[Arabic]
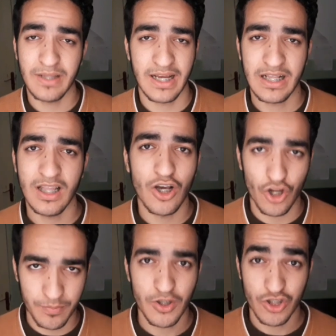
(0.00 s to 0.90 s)
من الحاجات اللي انا
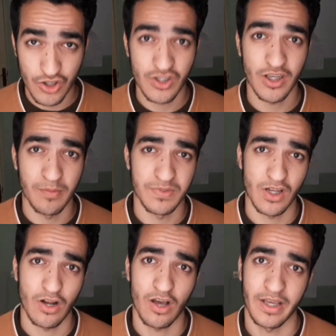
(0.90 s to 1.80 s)
جربتها شخصيا
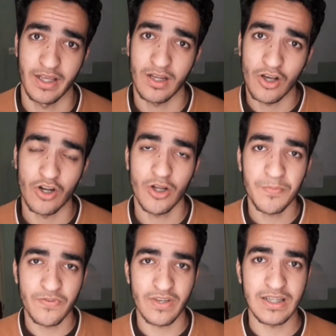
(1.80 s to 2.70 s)
بصراحه يعني انا
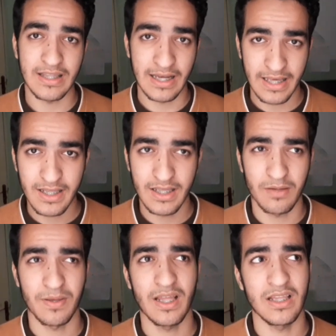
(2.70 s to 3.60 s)
جربت فكره الجري
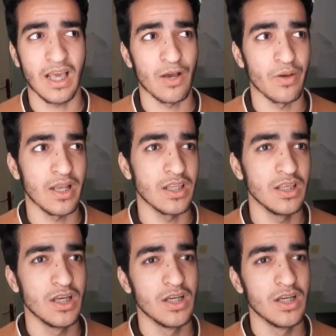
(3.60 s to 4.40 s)
انا بقالي حوالي